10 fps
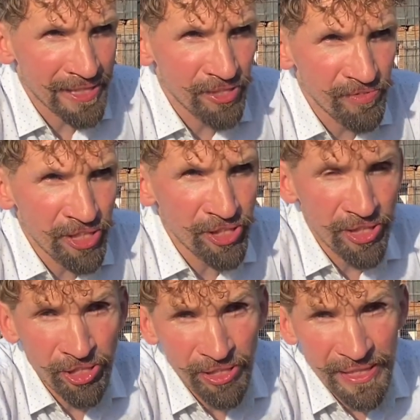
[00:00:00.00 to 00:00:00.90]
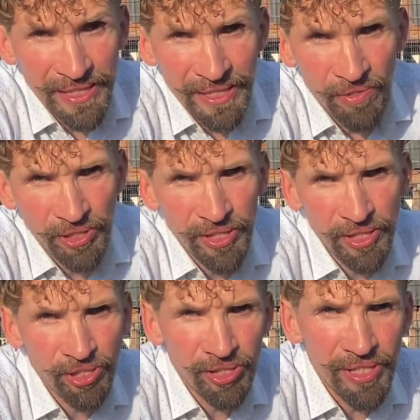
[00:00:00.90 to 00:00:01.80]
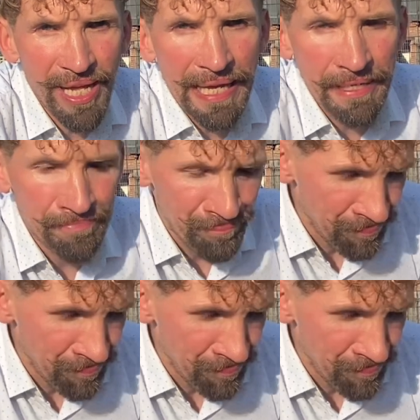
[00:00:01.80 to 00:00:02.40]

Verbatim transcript: 200 tysięcy złotych, jeśli nie,